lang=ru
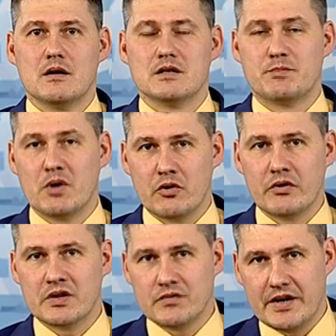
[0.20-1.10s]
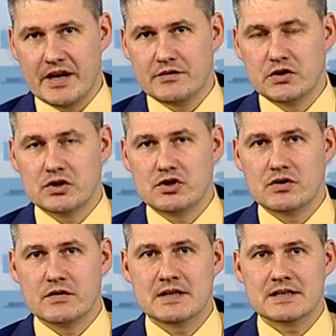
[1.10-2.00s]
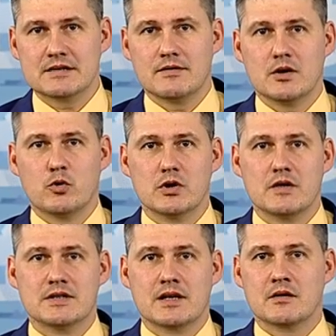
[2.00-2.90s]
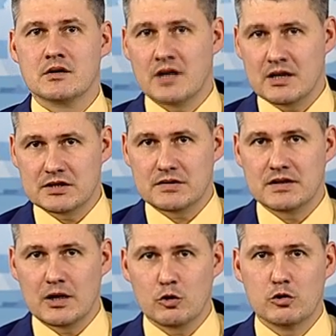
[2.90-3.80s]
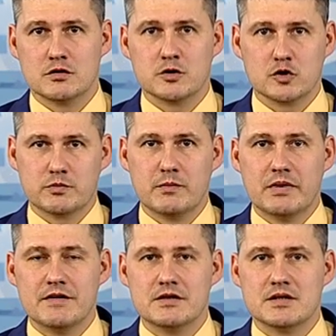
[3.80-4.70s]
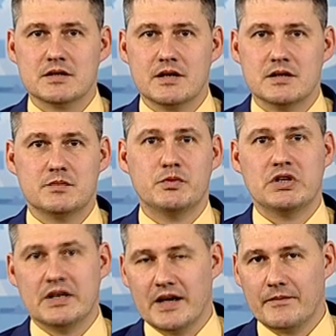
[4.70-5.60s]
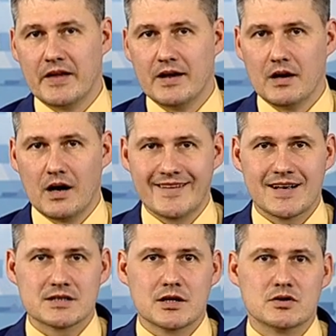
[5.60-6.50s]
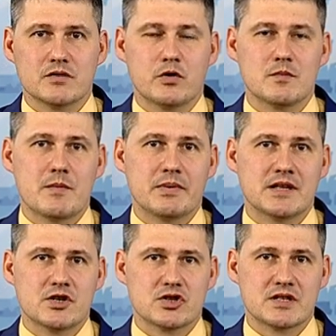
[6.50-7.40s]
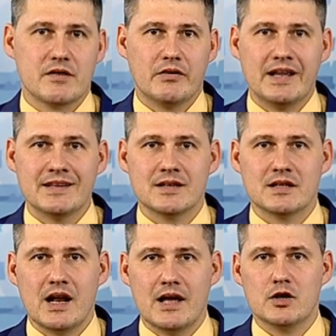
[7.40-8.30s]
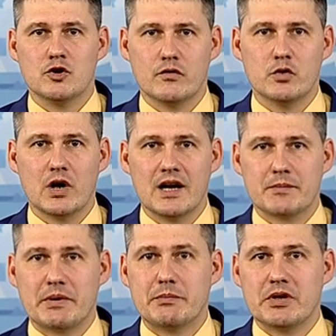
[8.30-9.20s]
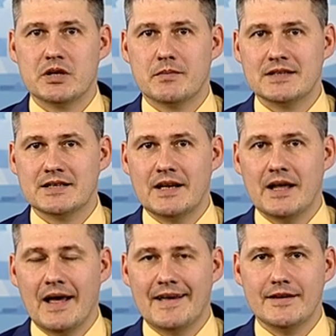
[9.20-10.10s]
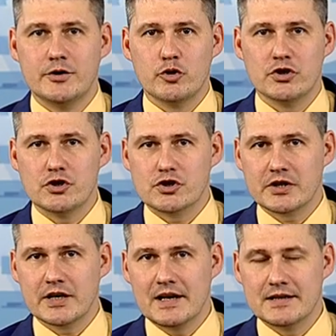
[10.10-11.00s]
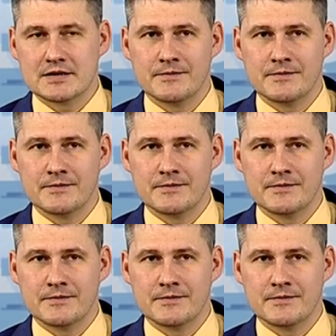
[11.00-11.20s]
С 1 января 2019 года в законодательство налоговой службы были внесены изменения. Они касаются формы подачи заявления для индивидуальных предпринимателей и юридических лиц.